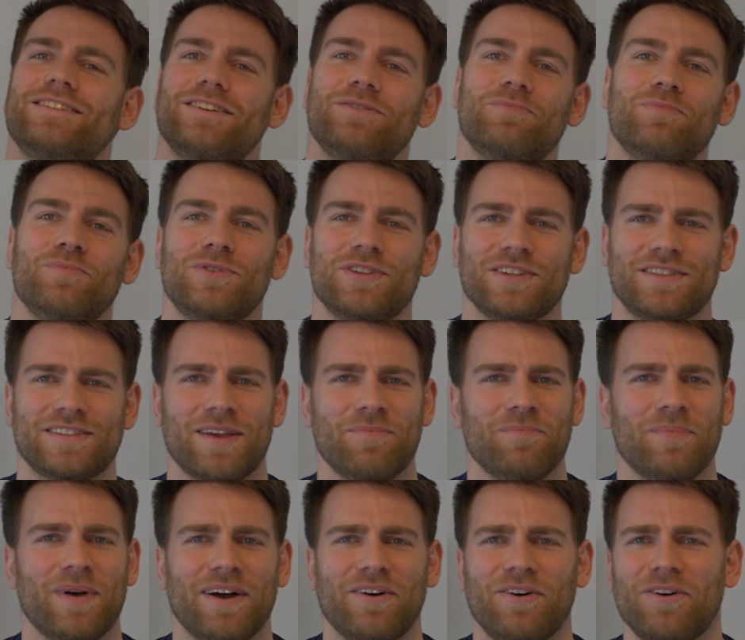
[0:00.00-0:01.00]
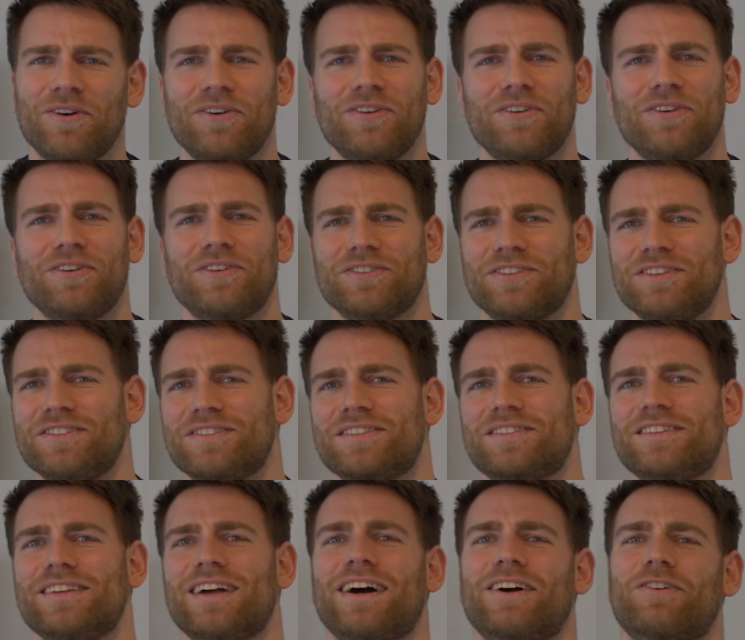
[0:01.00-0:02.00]
im Dezember. Oh,
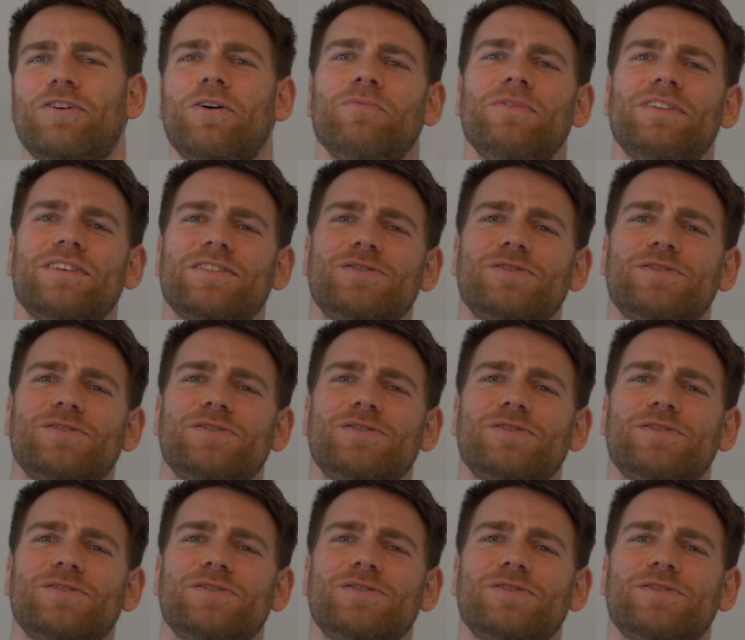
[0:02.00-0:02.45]
dieses Jahr kommen wieder